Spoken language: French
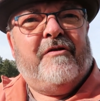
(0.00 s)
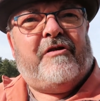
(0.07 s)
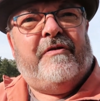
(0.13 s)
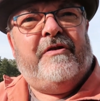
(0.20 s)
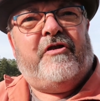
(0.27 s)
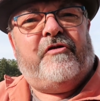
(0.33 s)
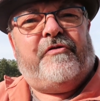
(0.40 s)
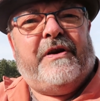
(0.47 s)

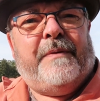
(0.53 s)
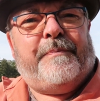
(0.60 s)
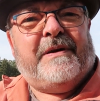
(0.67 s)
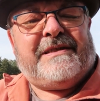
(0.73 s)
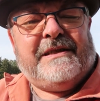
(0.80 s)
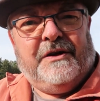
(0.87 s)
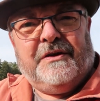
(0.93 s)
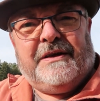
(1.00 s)
J'avais déjà fait la
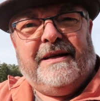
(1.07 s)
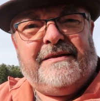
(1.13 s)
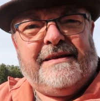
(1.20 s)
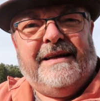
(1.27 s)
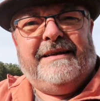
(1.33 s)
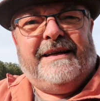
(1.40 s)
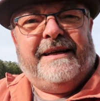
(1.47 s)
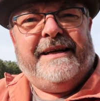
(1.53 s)
précédente, là,
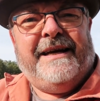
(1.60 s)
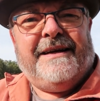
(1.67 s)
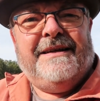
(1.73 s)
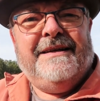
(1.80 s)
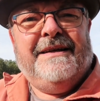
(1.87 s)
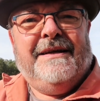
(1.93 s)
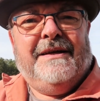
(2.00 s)
c'est la dernière,